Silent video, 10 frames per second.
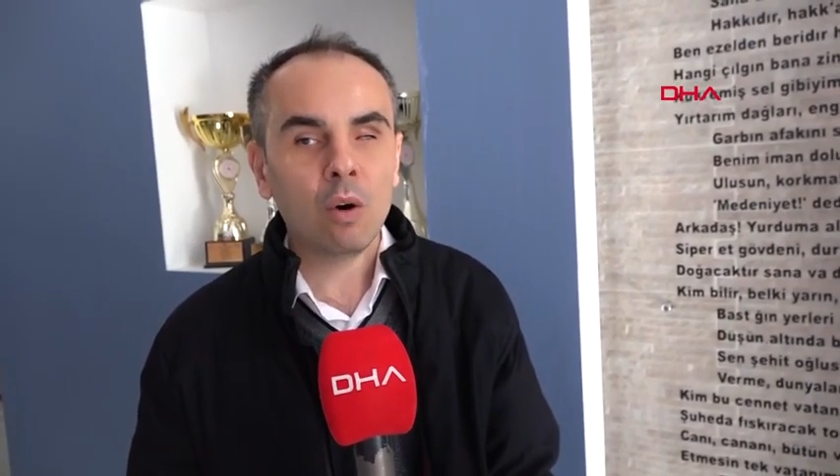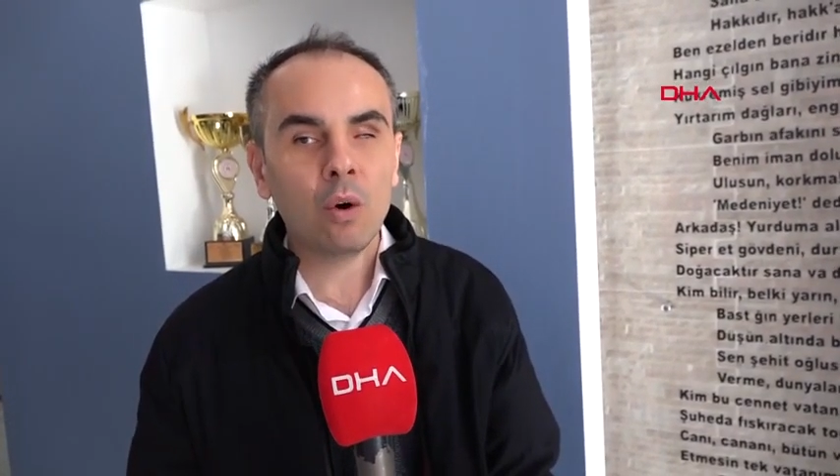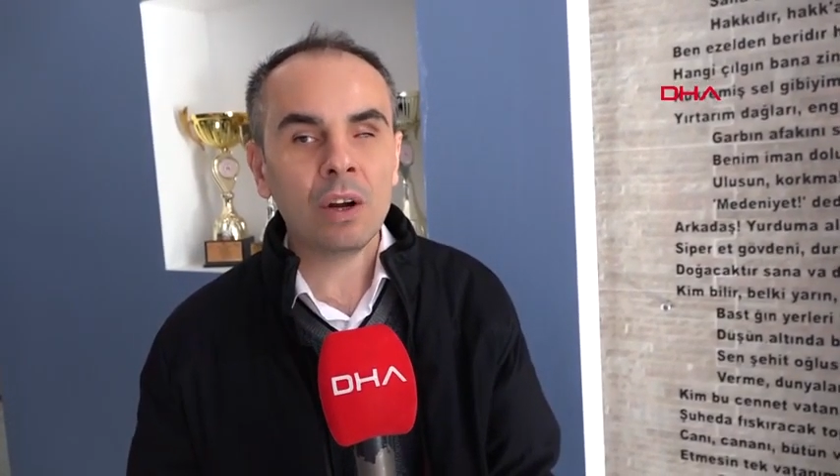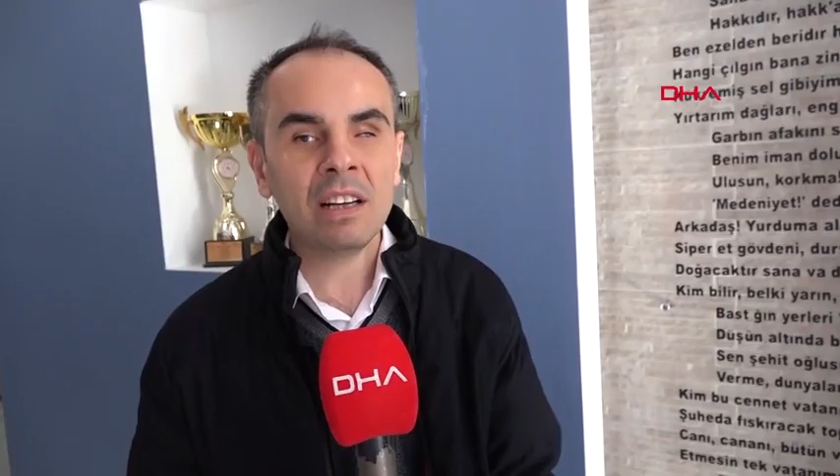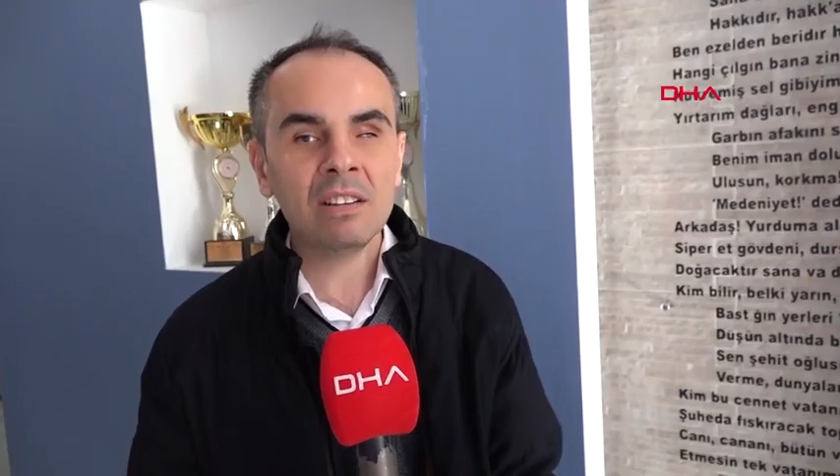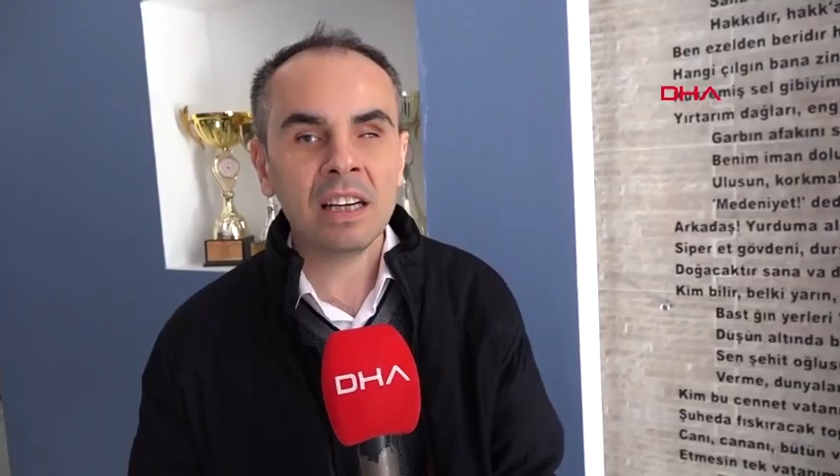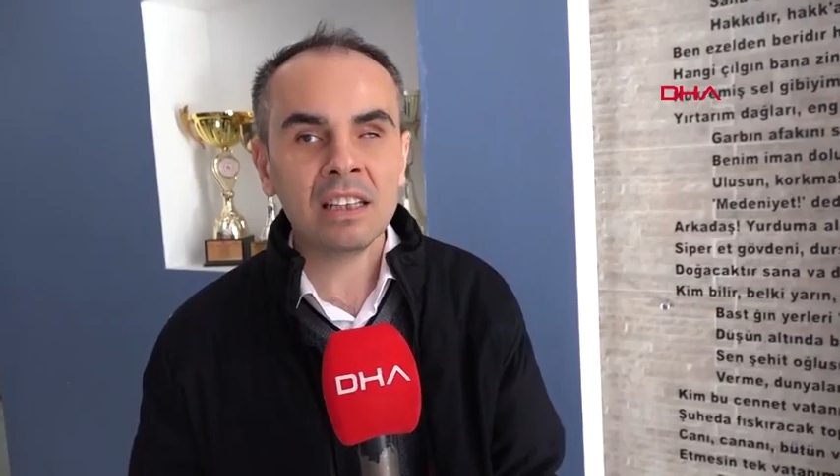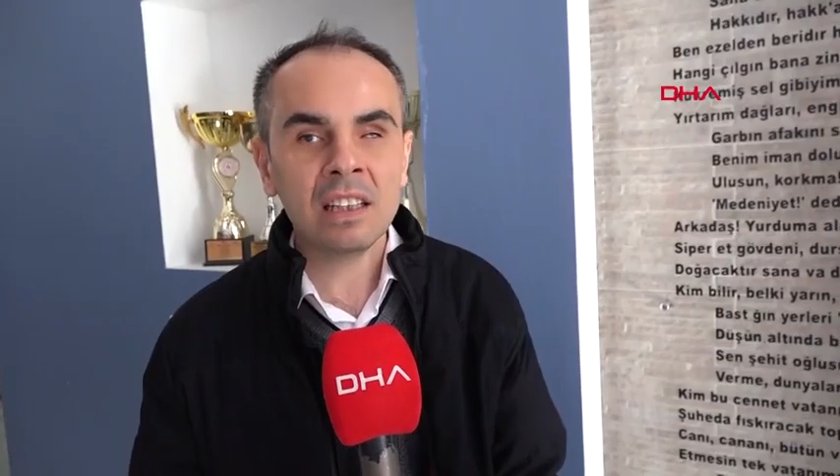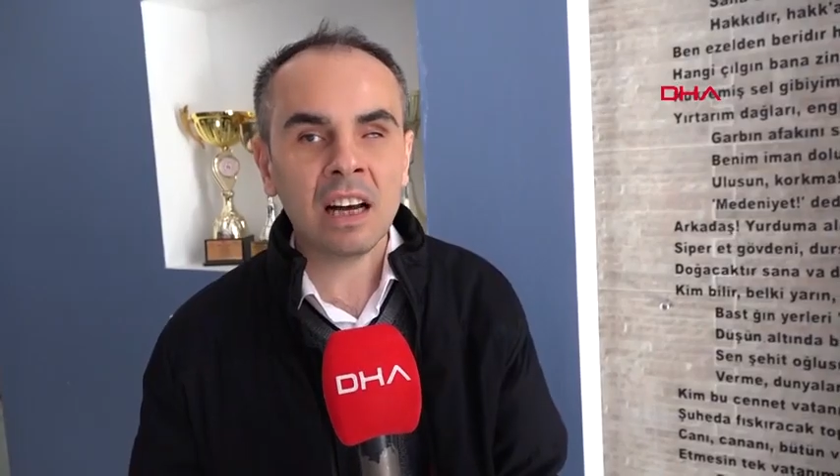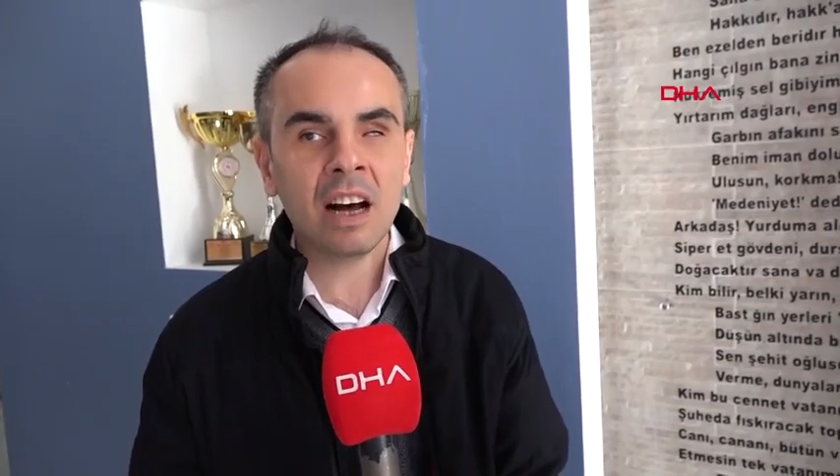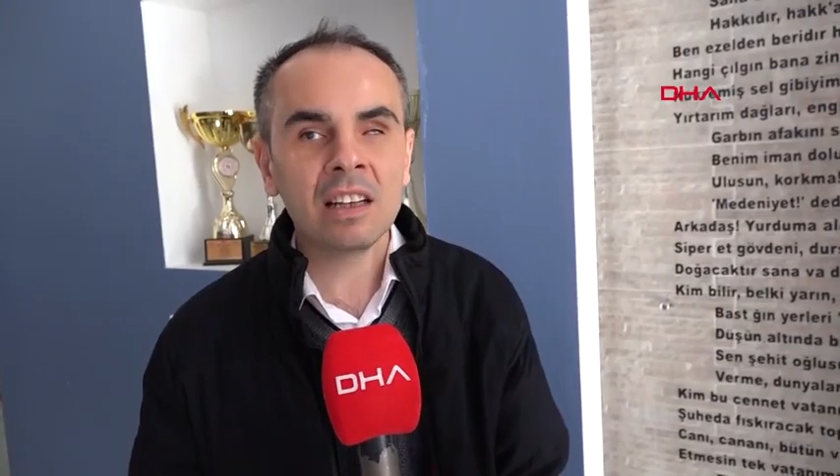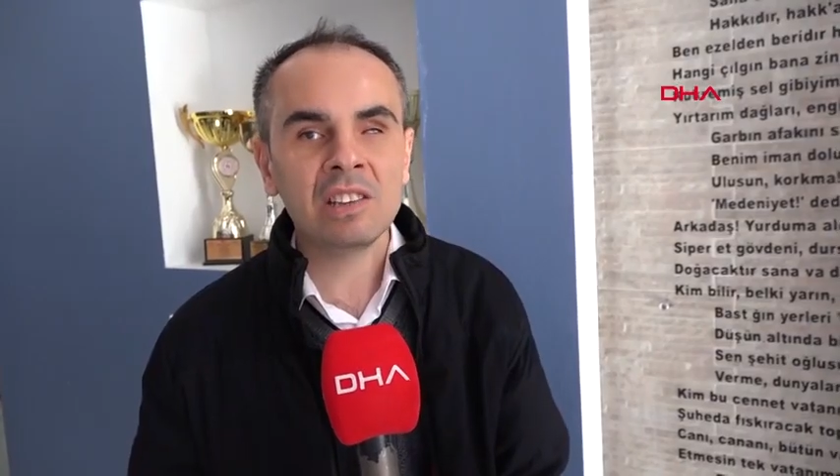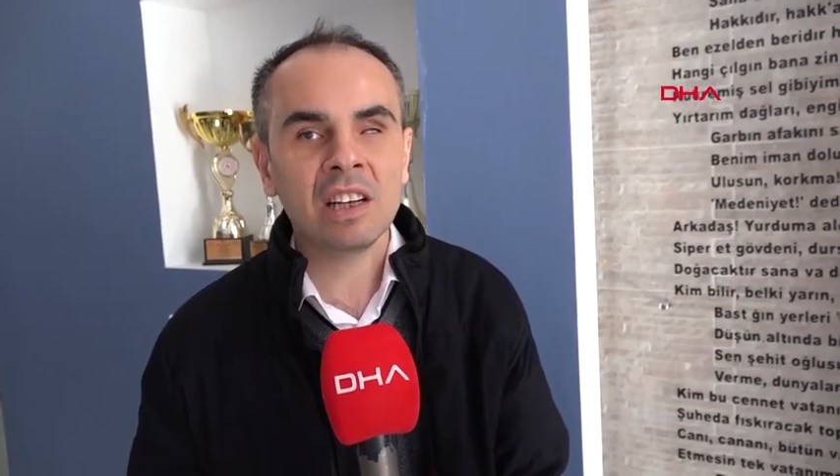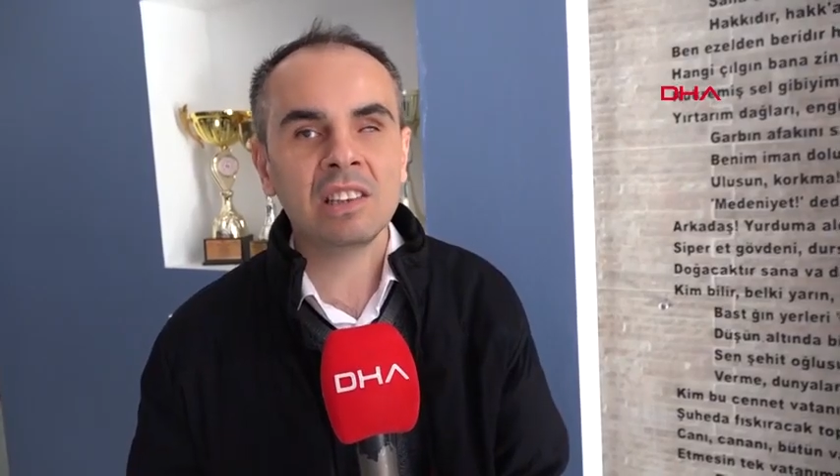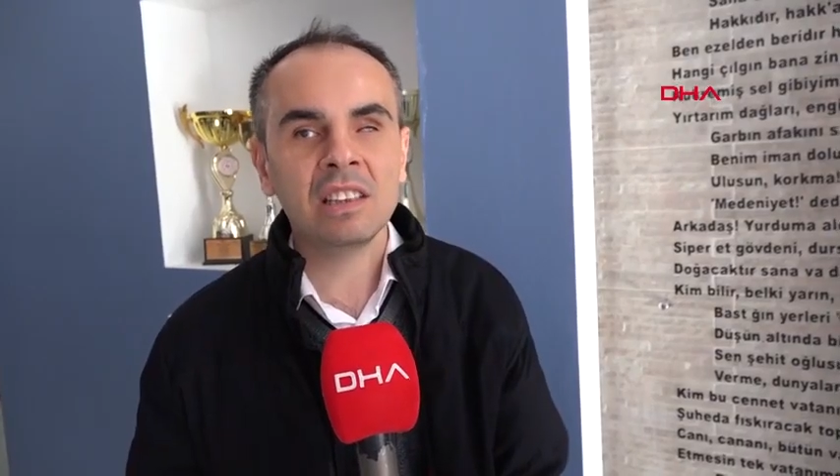Öğrenciler de aynı
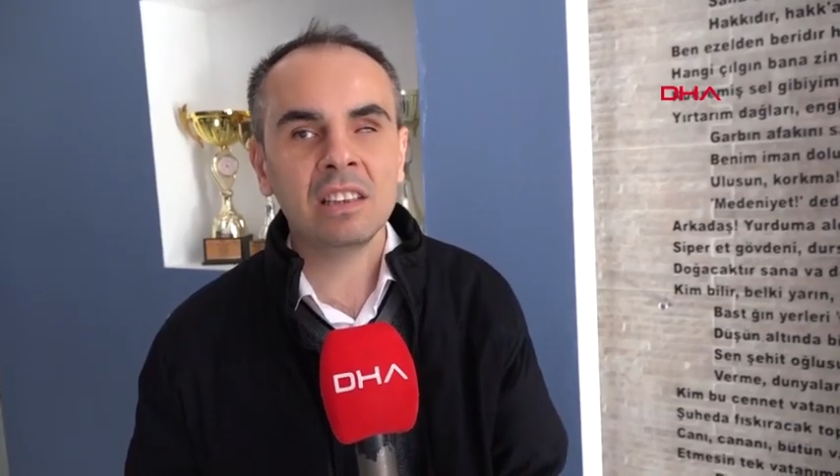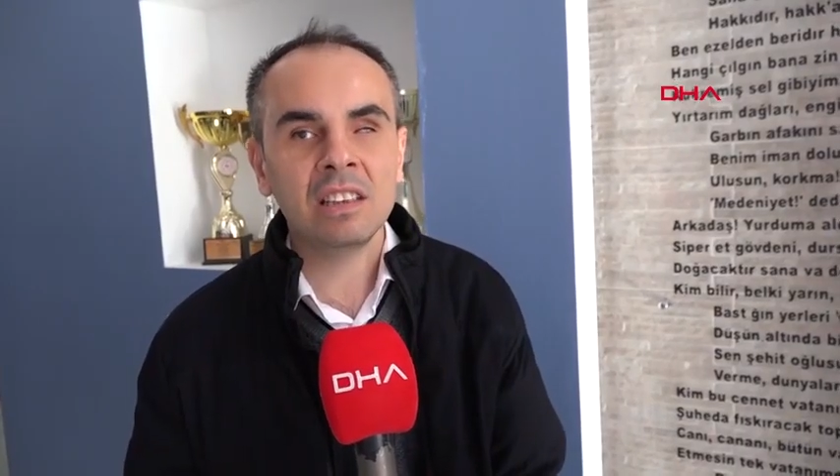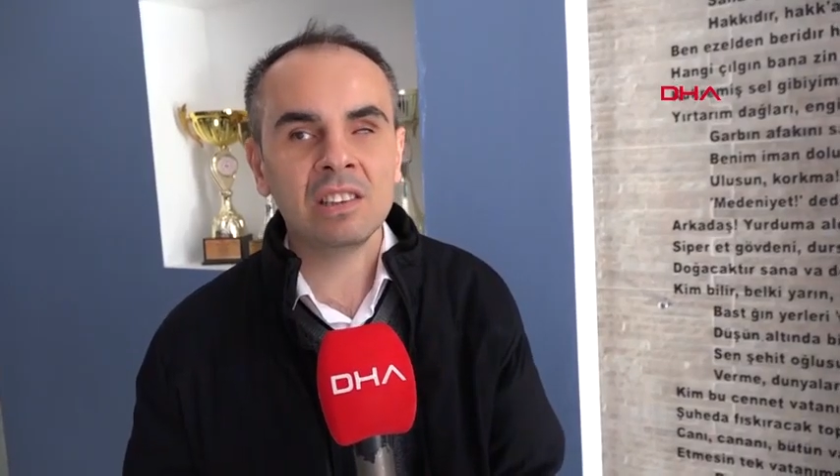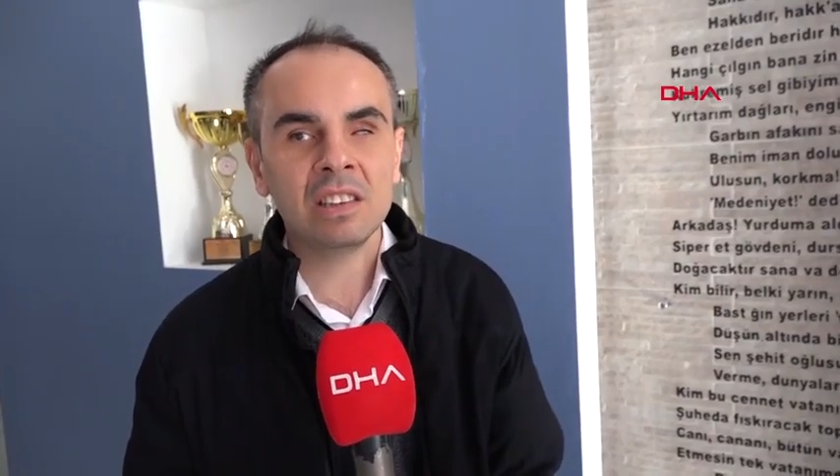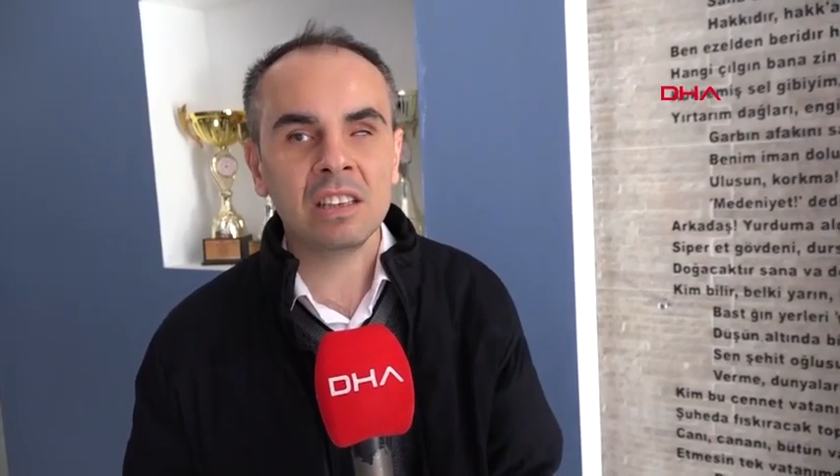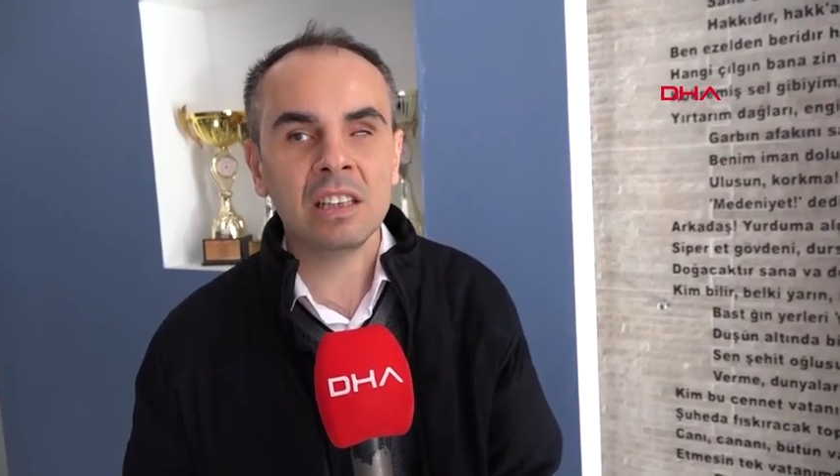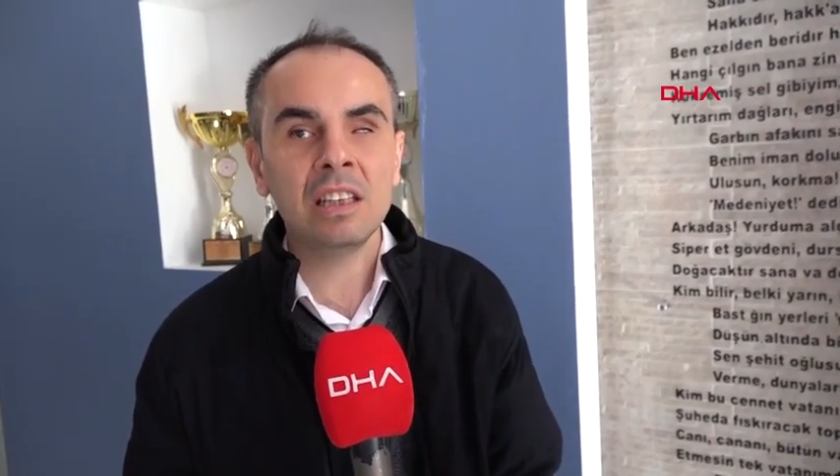şaşkınlığı yaşadılar.